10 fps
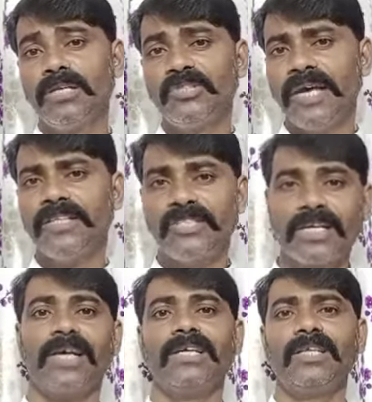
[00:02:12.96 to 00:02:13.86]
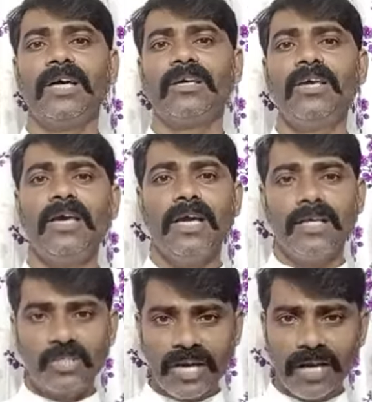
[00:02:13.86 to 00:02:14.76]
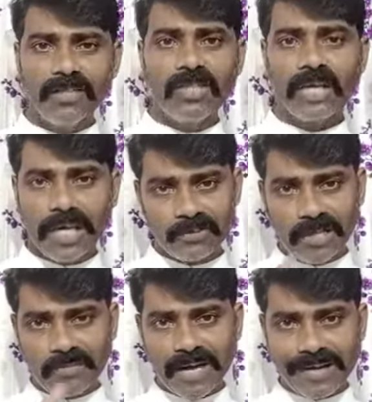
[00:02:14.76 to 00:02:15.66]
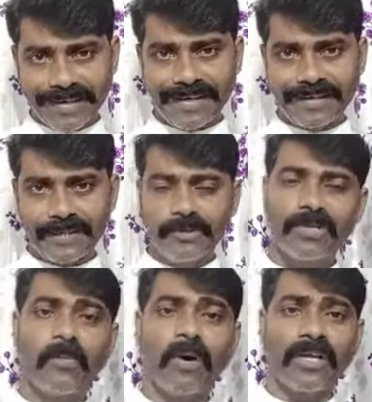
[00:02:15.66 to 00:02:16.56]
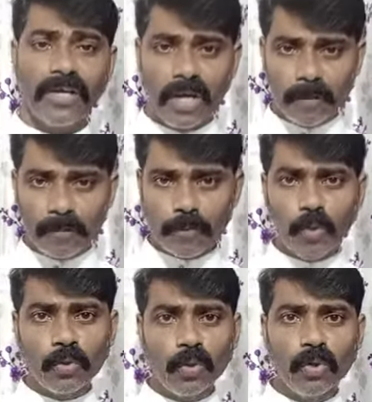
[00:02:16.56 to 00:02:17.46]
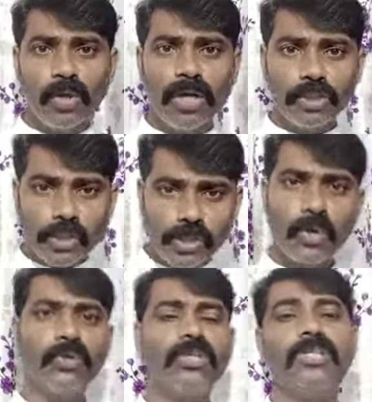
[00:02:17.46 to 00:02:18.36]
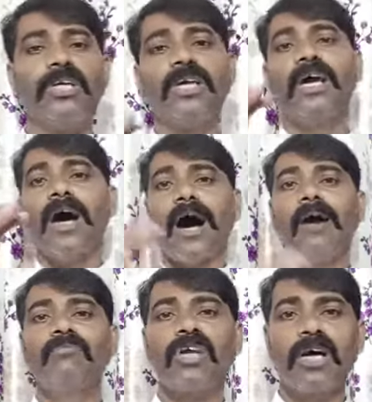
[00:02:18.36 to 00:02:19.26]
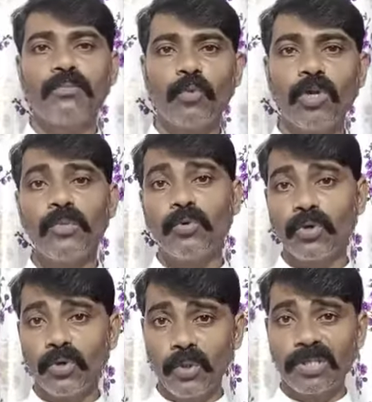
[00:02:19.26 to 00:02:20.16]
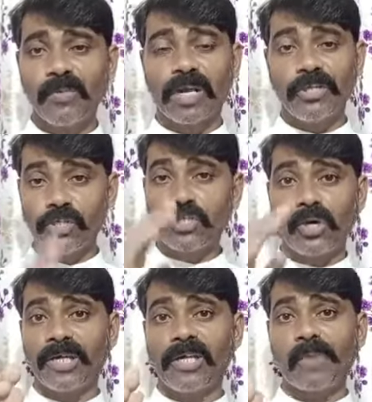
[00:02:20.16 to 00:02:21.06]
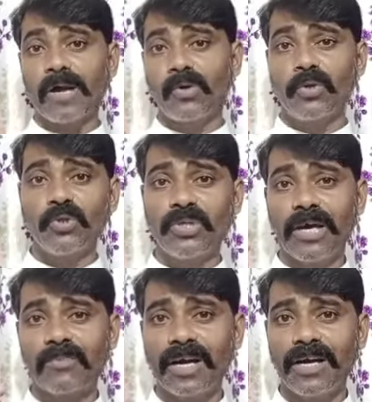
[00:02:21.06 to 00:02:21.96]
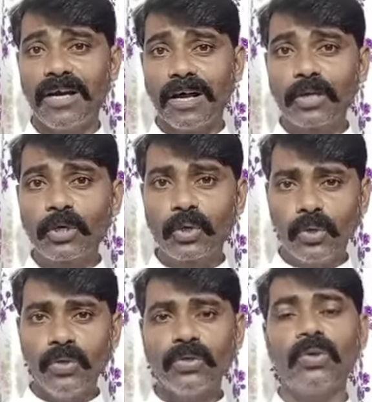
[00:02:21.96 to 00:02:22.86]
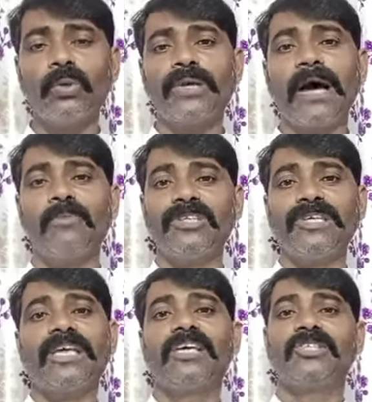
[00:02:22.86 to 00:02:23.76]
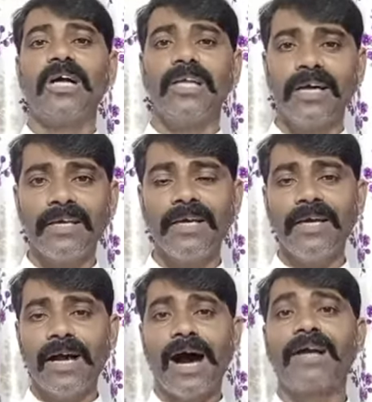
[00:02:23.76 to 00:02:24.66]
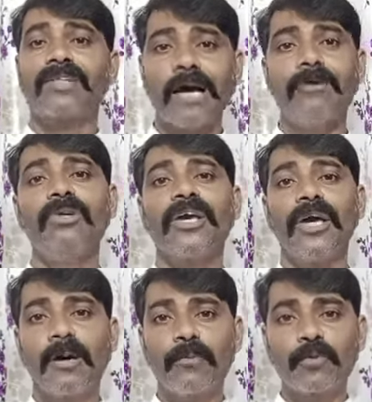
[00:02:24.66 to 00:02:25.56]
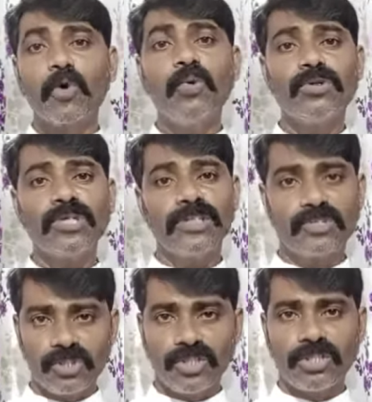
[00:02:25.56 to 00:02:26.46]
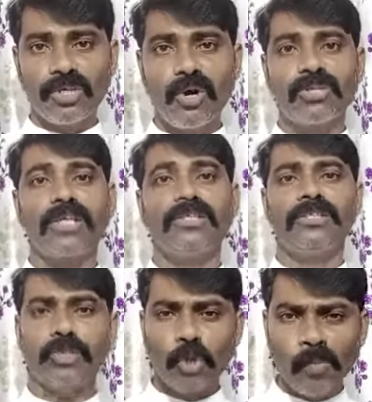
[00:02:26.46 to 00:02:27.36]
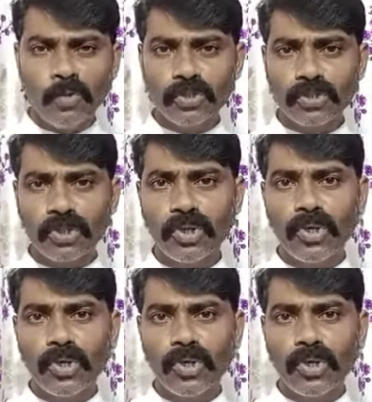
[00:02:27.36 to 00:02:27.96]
যে যেখানে থাকি সেখান থেকে যদি আমরা কানেক্টেড হতে পারি প্রভুর শক্তিতে আমরা পরিপূর্ণ হতে পারি ঈশ্বরের বাক্য যদি আমরা গ্রহণ করে আমাদেরকে চালাই আর তাহলে প্রভু তিনি সৃষ্টিকর্তা তিনি সমস্ত